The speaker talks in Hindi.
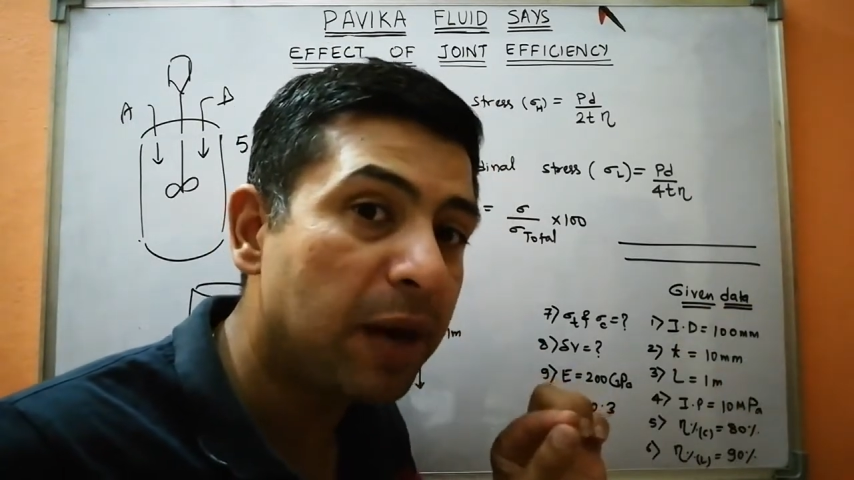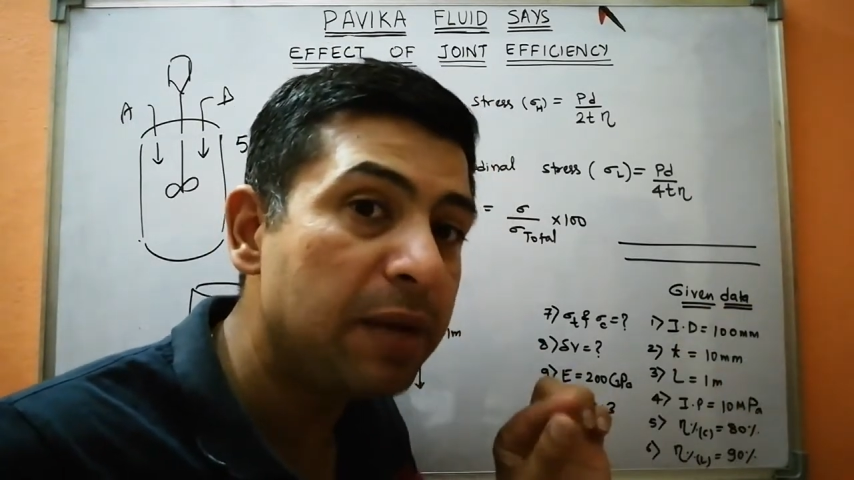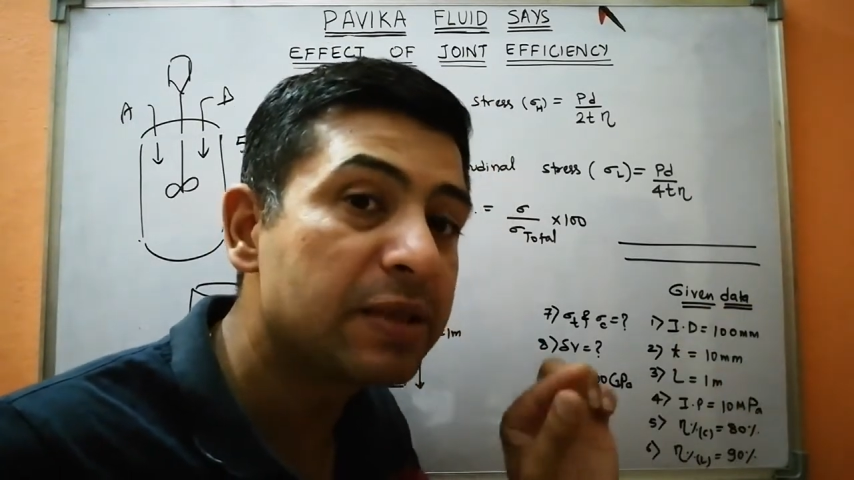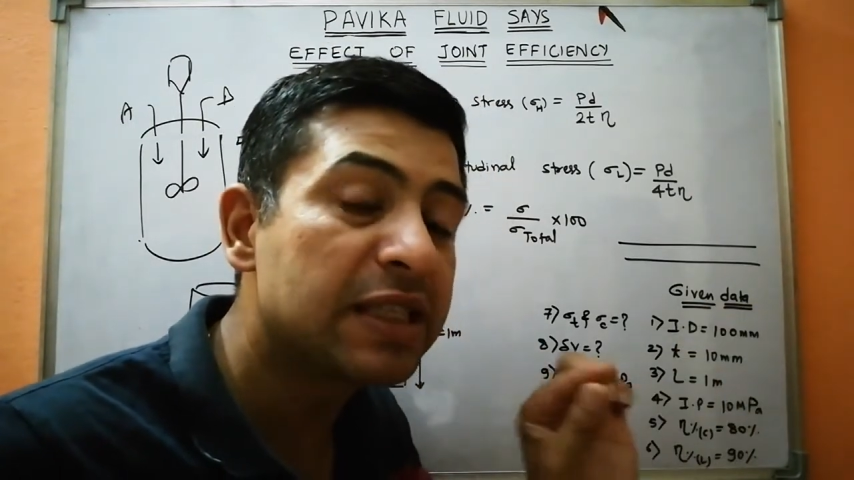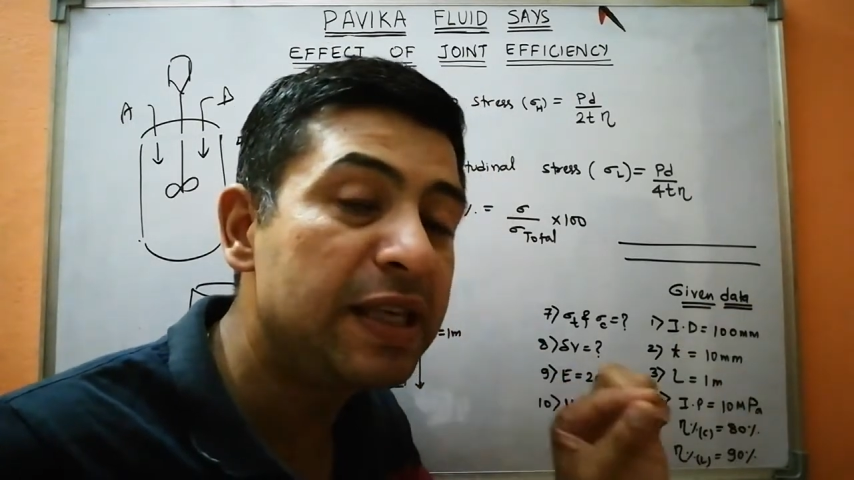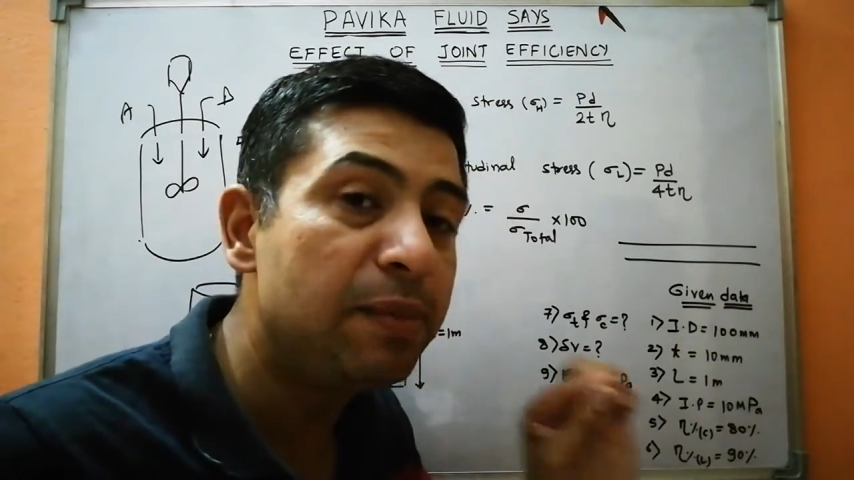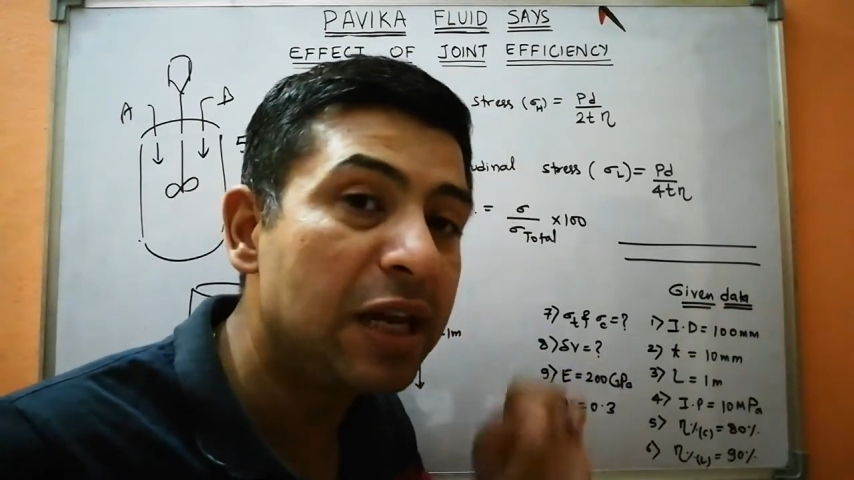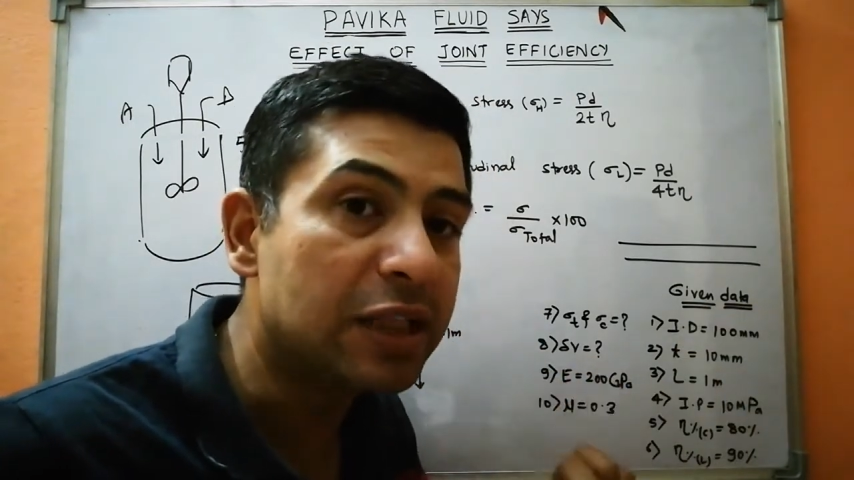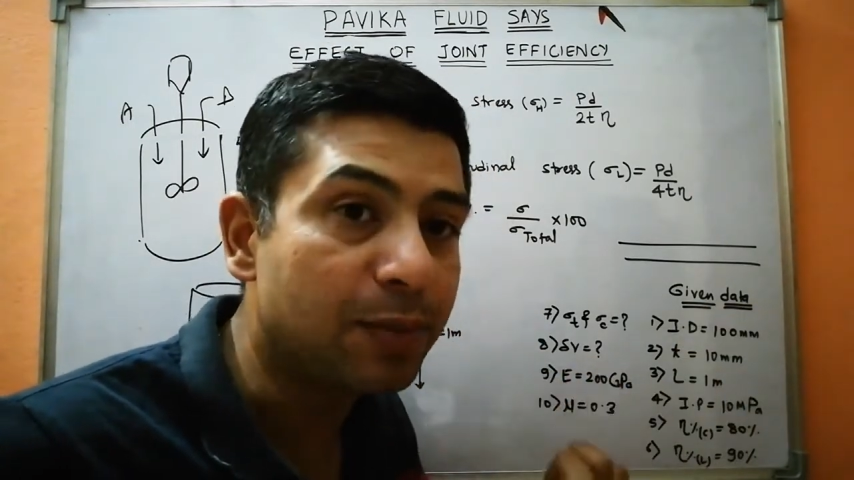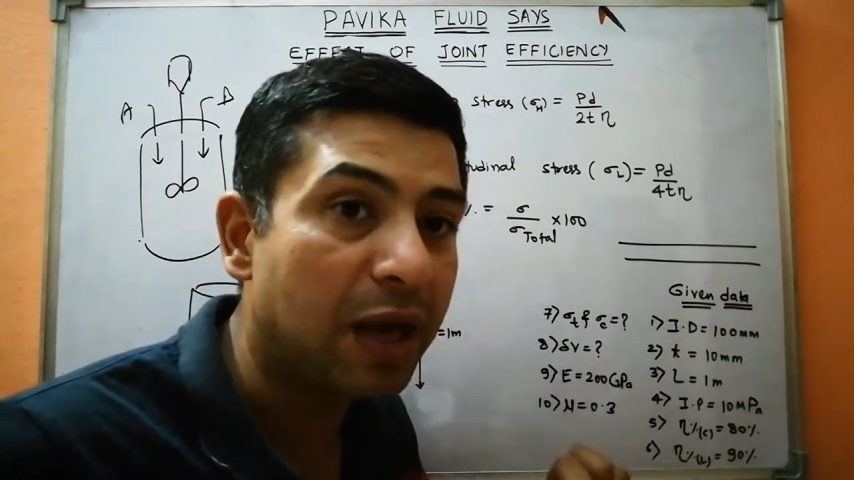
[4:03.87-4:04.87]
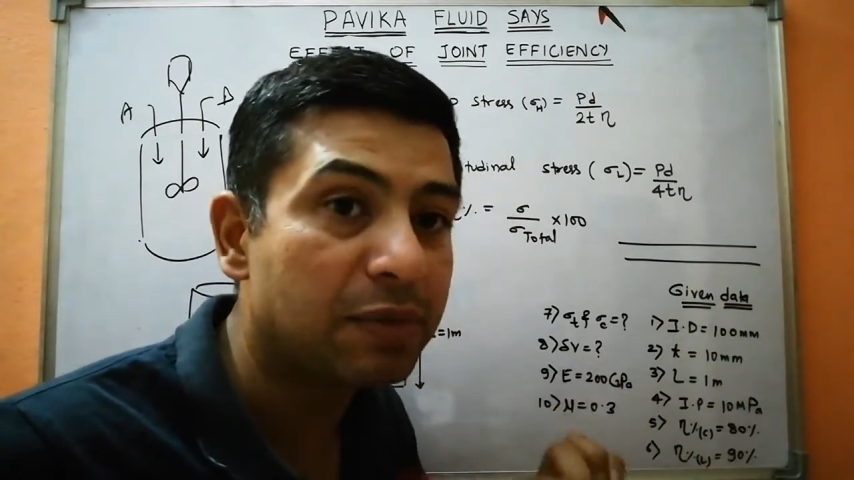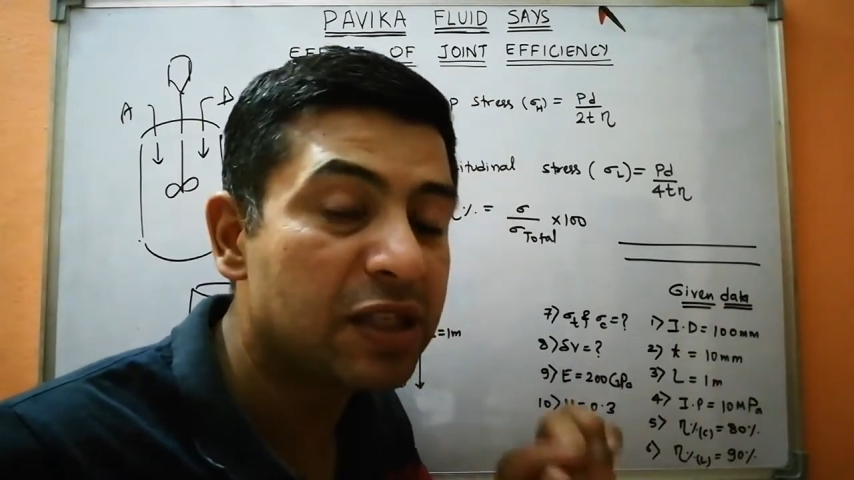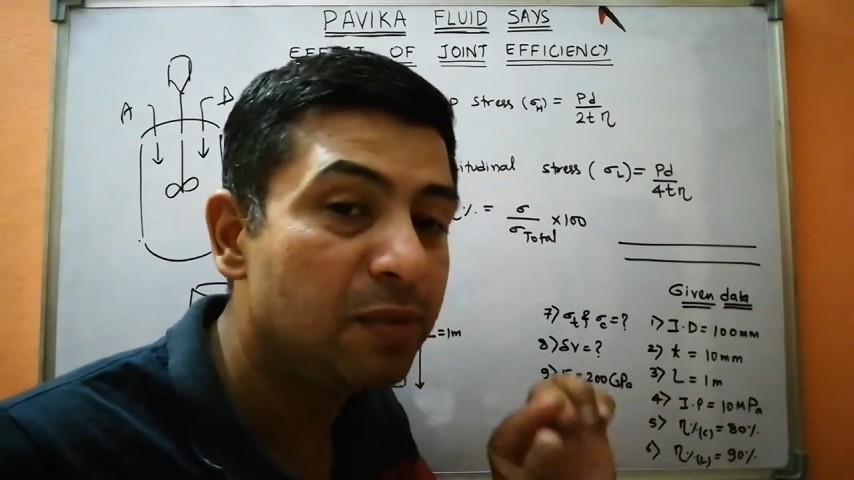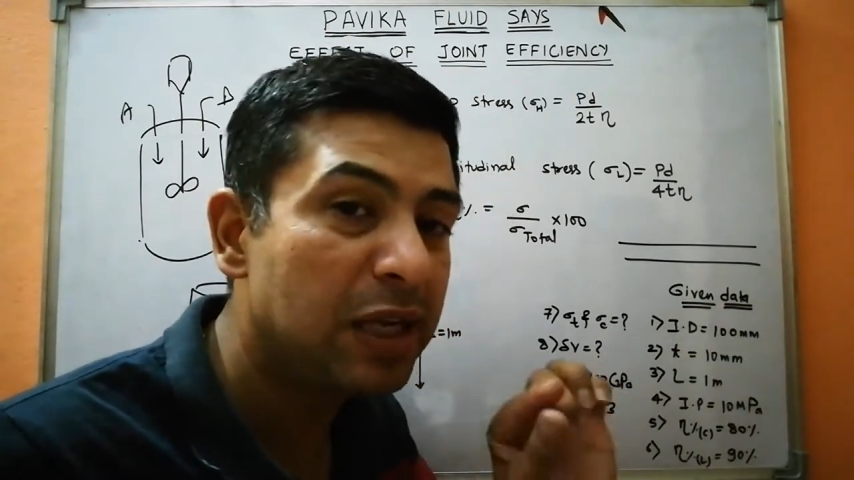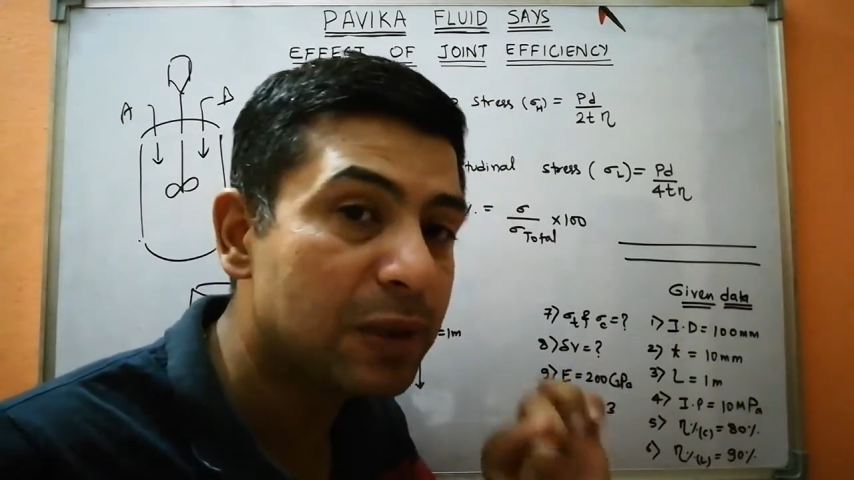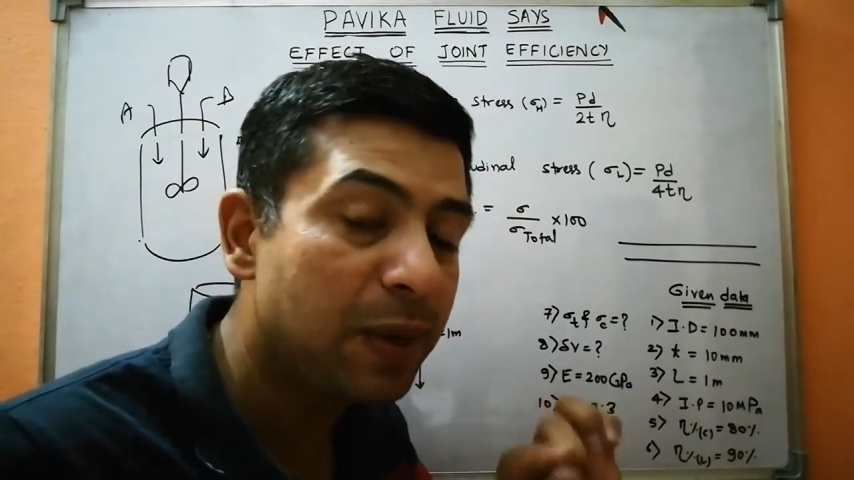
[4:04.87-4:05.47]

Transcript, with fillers: पाइप सीमलेस पाइप सीमलेस